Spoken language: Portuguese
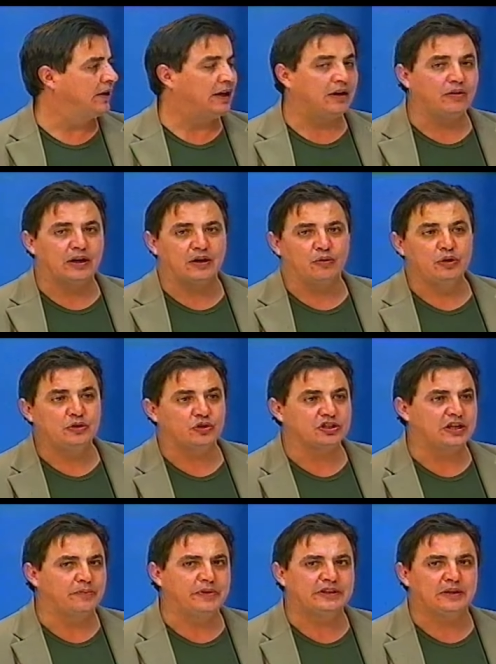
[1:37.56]
Agora, o
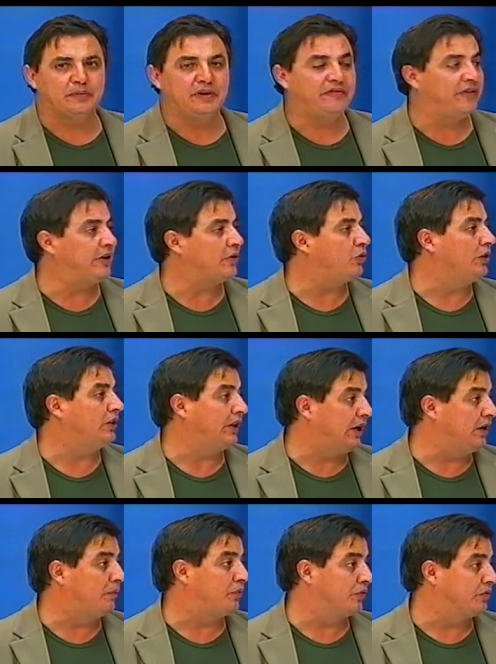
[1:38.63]
entrosamento também vem com o
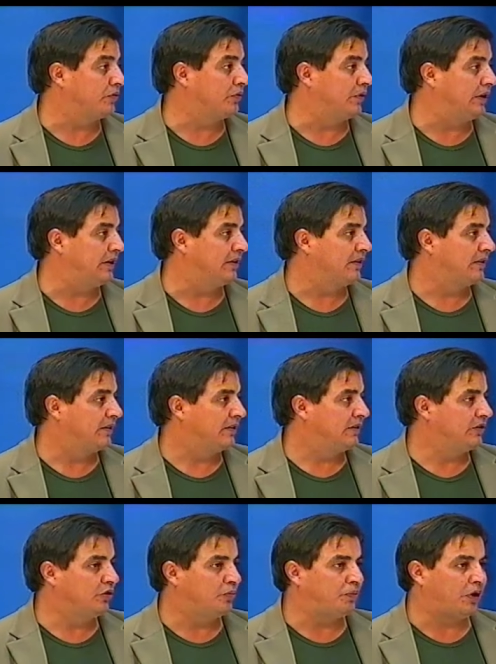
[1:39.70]
tempo, não é?
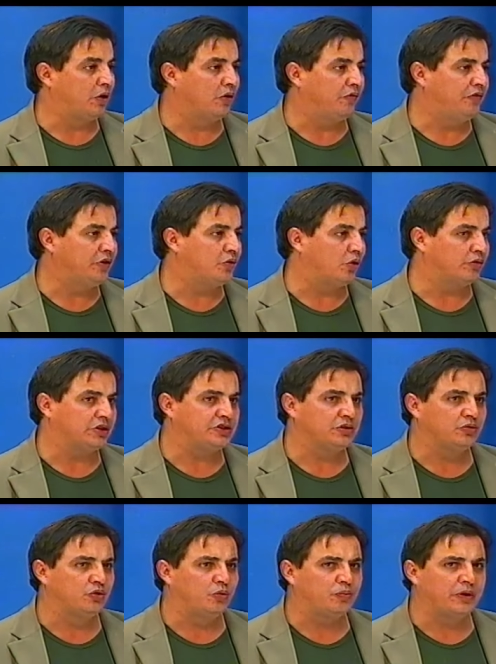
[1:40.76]
E o Paulo ficou com esse
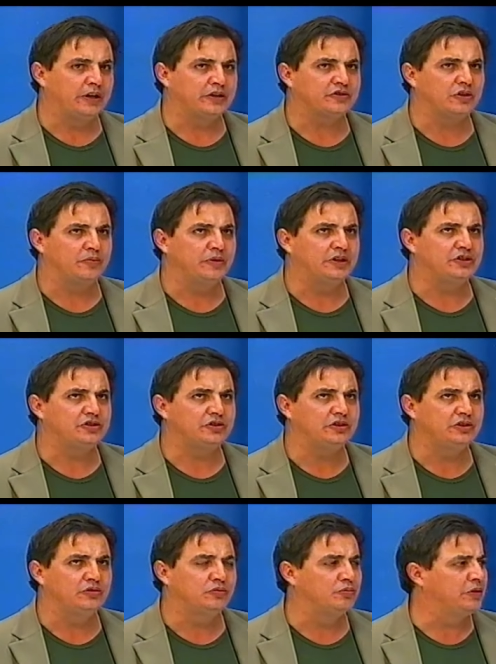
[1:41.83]
grupo aí somente
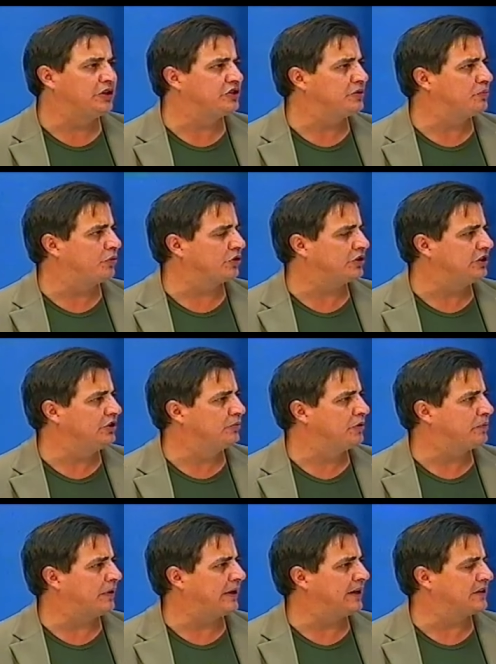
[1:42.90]
um mês e pouquinho, me
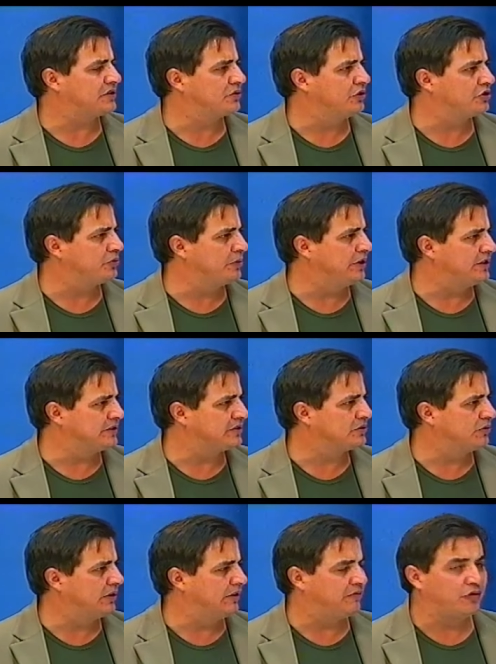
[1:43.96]
parece, dois meses,
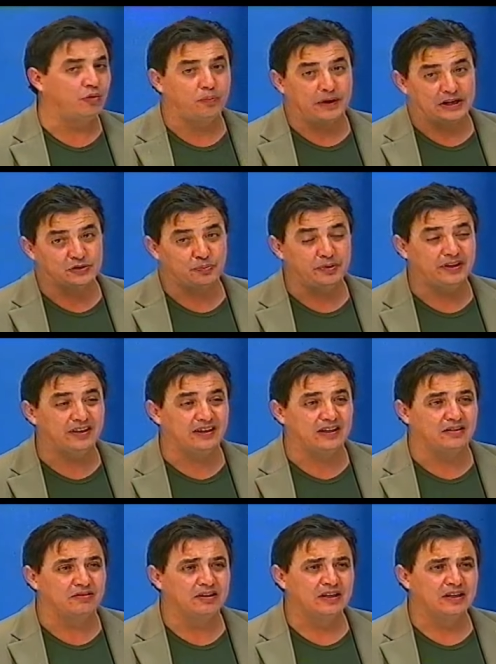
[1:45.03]
não é? Foi um prazo pequeno.